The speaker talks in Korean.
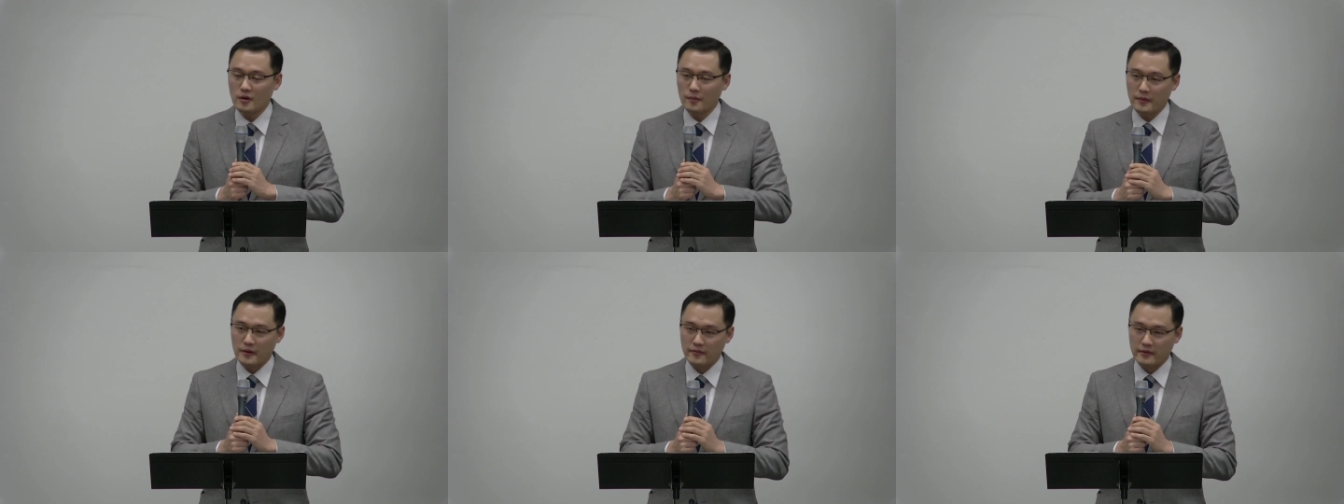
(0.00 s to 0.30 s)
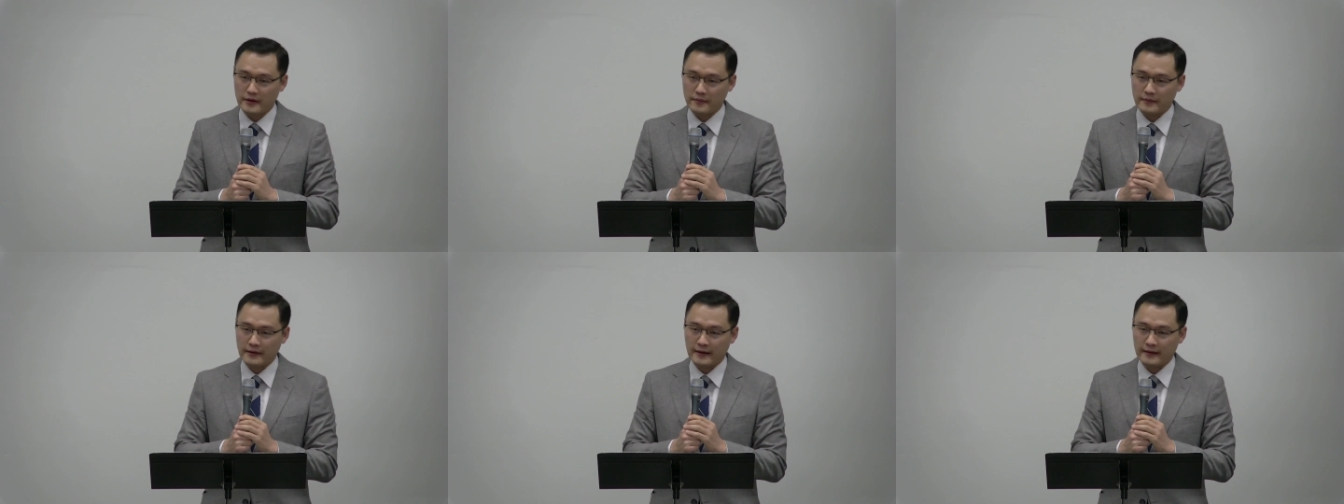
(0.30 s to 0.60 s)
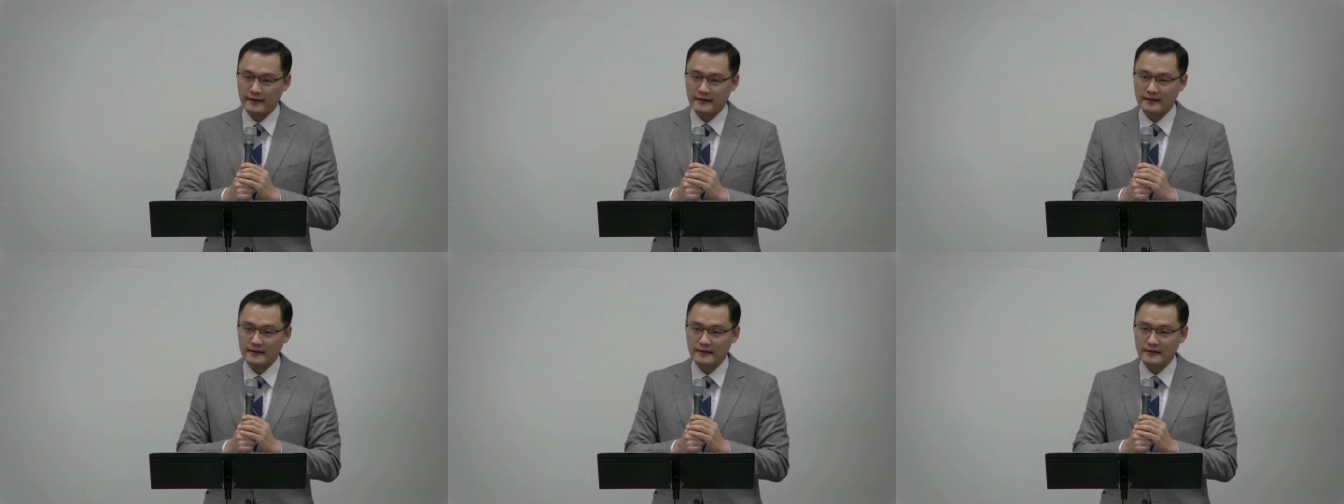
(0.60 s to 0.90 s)
비밀입니다.
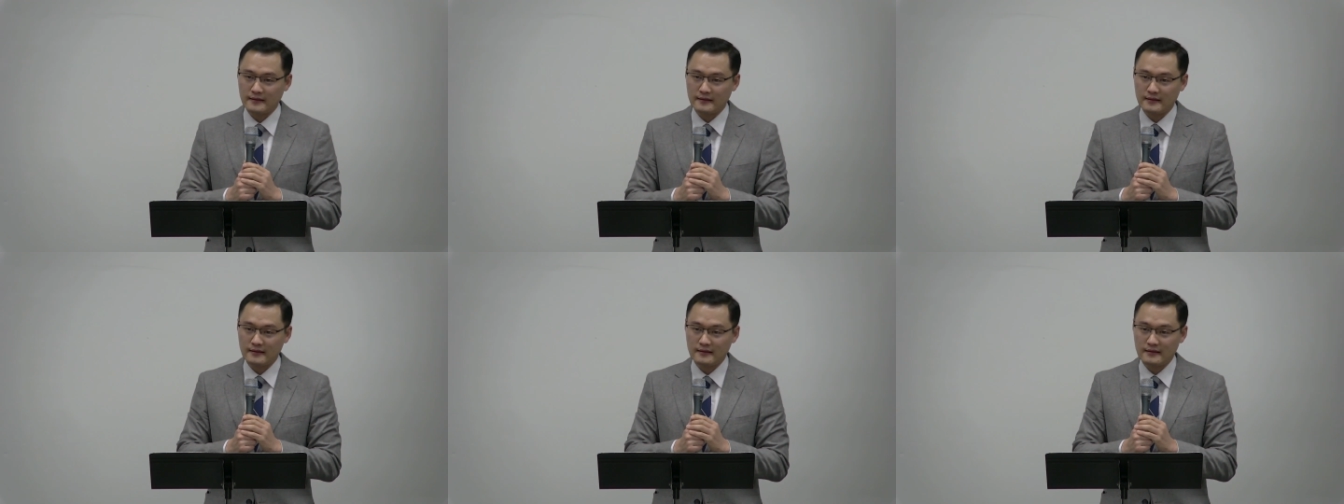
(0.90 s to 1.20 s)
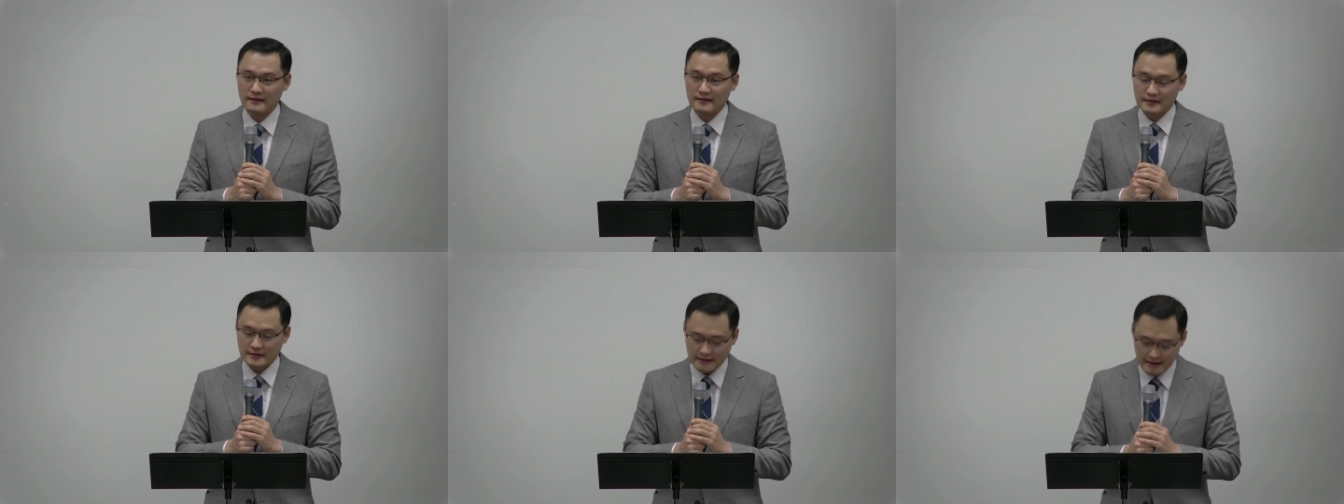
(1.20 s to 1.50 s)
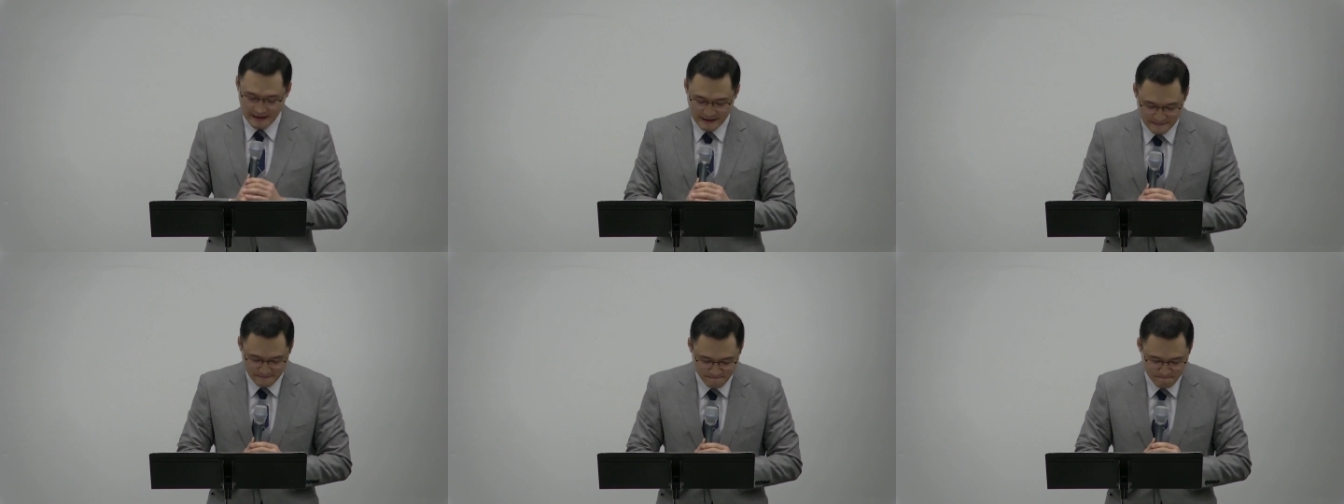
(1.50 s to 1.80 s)

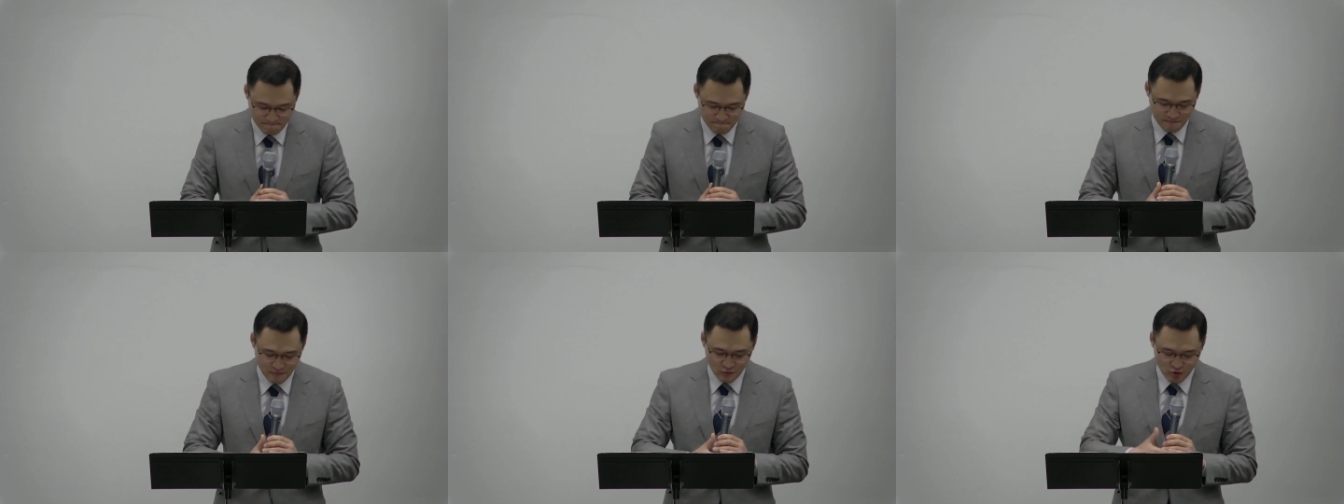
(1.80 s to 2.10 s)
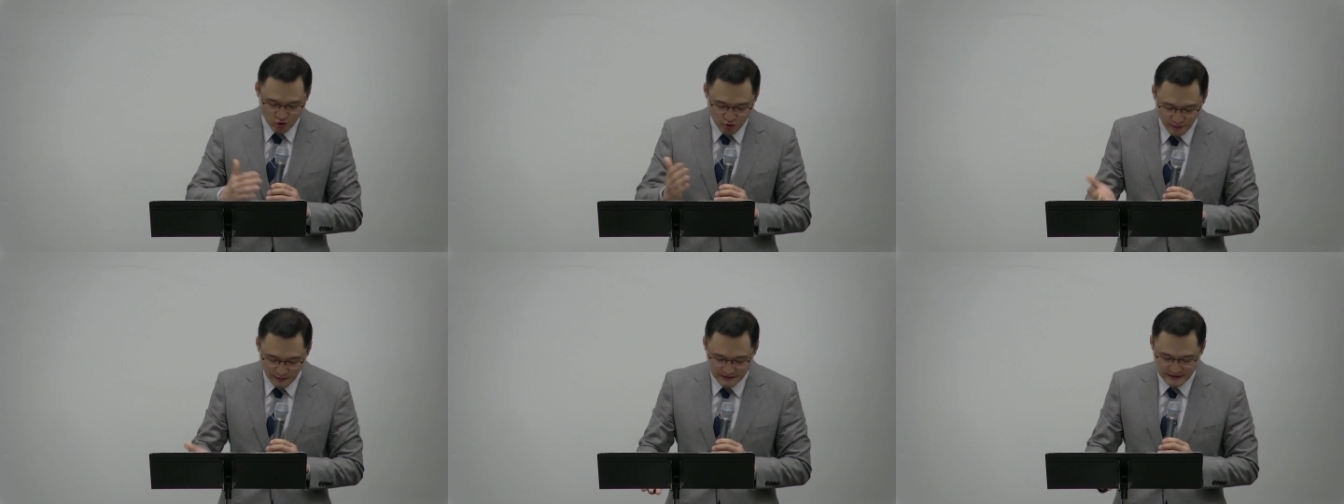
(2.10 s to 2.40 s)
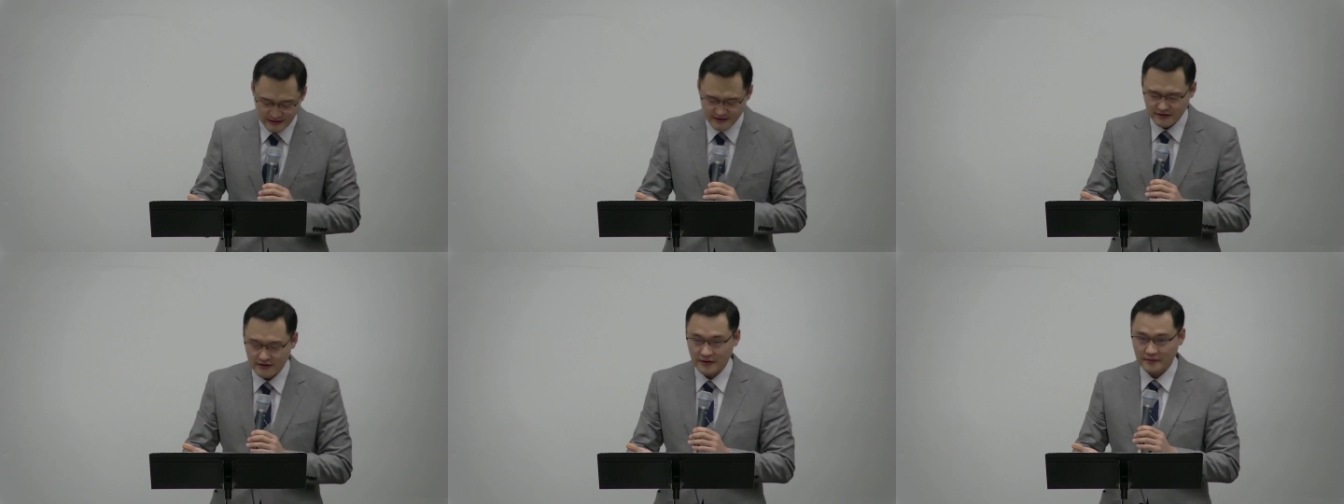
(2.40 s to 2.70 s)
자, 두
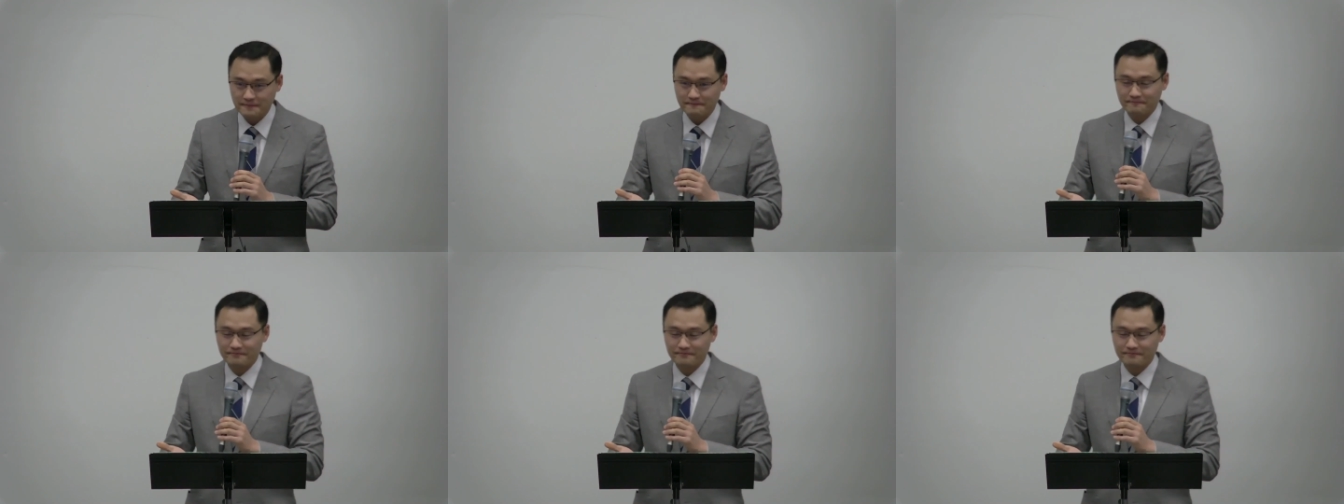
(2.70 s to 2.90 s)
번째는요.